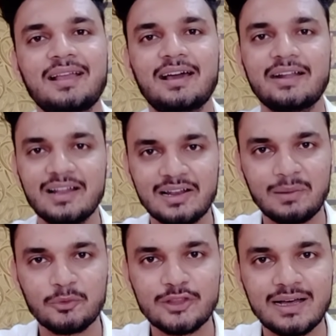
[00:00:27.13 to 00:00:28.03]
कर्नल
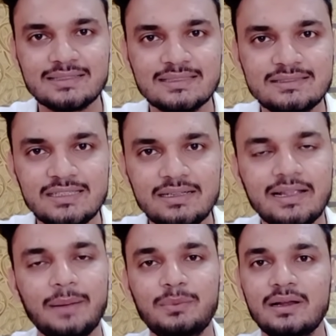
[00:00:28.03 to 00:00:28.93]
रामोतार सिंह जी
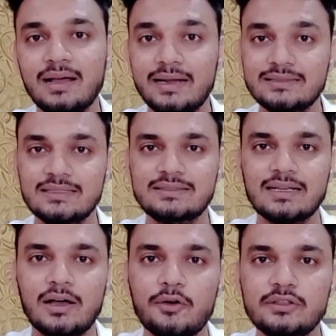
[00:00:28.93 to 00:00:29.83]
कैप्टन नारे सिंह
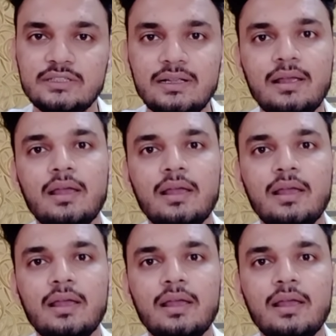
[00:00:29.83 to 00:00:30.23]
शेखावत जी